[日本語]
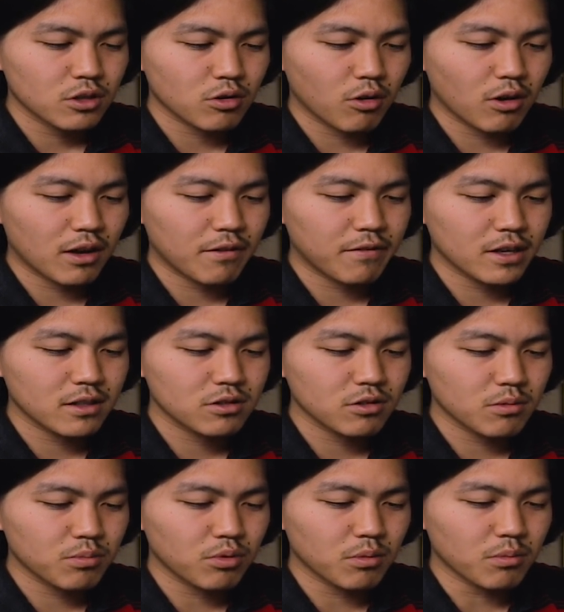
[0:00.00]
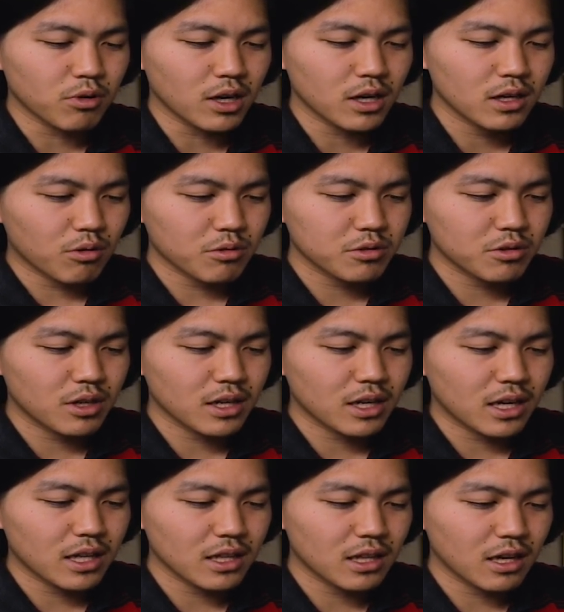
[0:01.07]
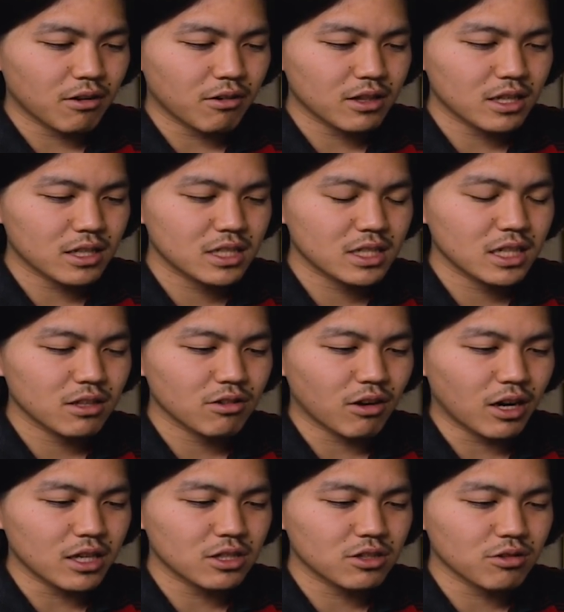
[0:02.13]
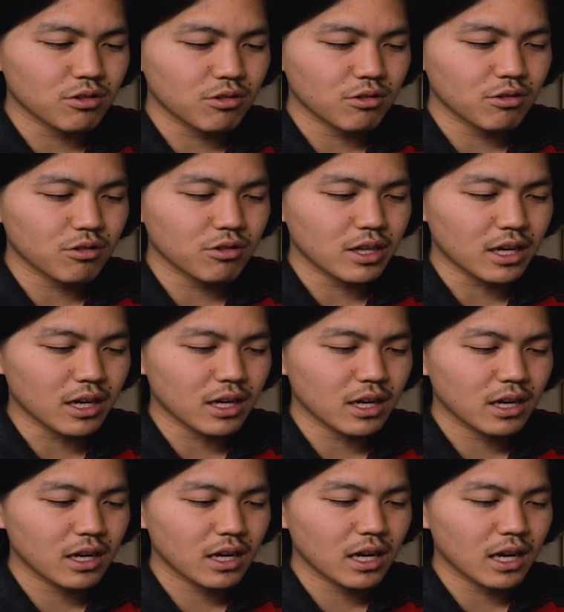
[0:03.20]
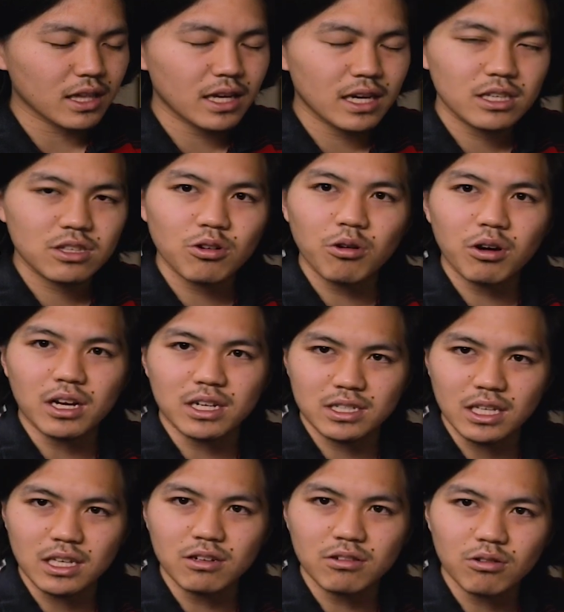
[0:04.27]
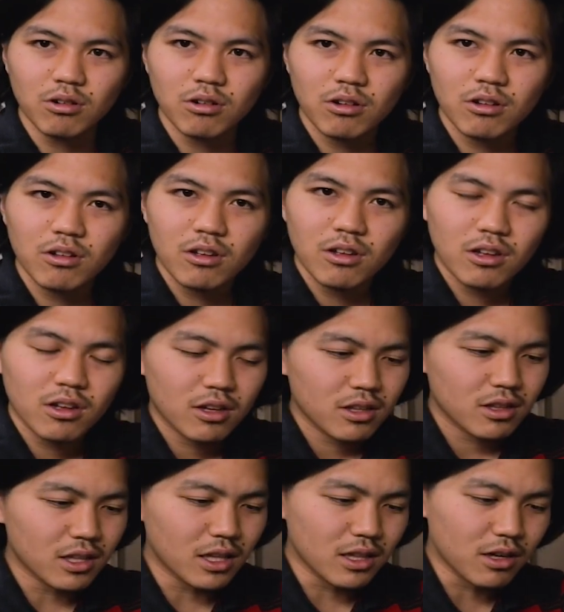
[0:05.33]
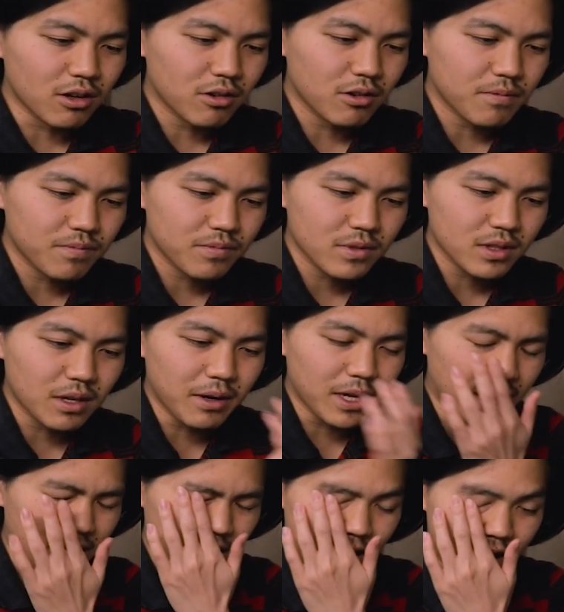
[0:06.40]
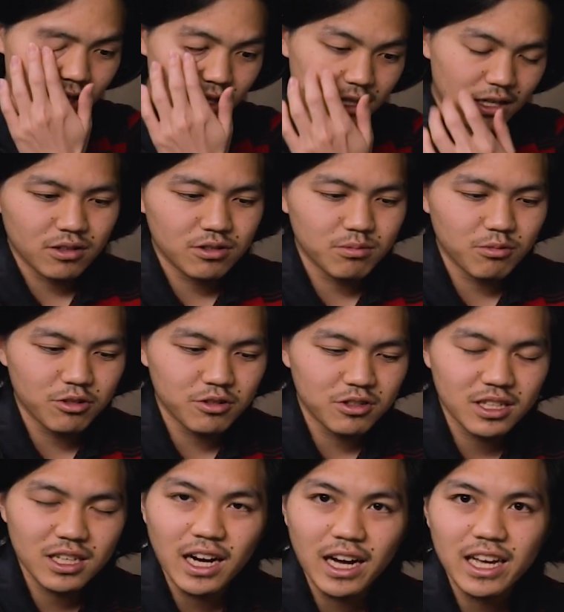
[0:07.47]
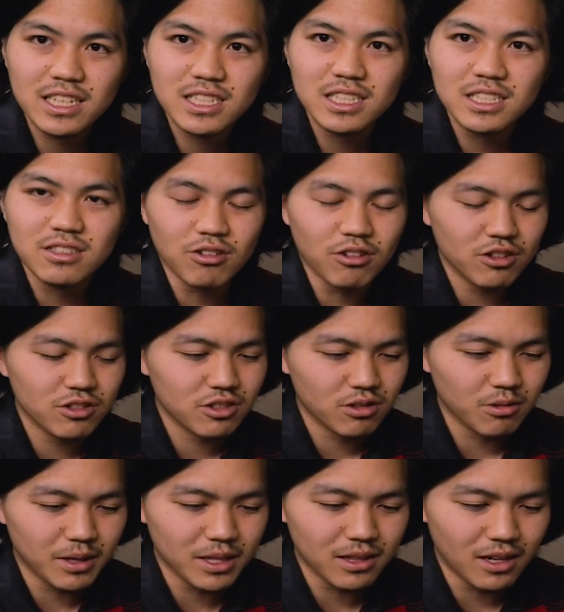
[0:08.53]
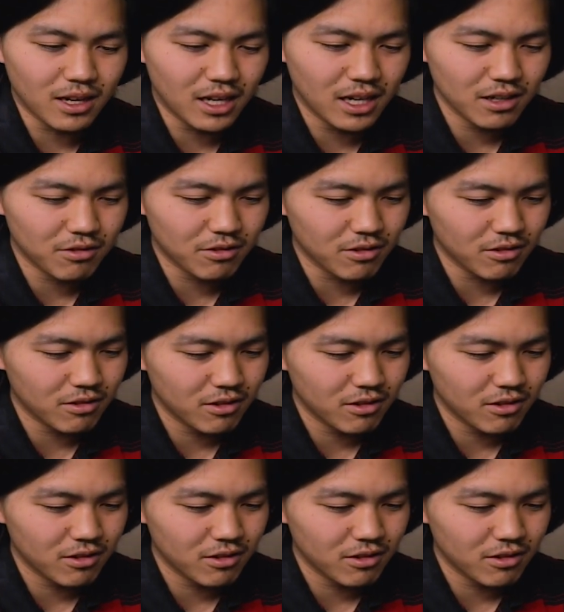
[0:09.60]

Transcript: アフェクションとはおそらくあなたは私への愛情をなんか過大評価していると。なんだろう、やばい、なんか雲行きが怪しいぞ、ちょっと待ってな。こ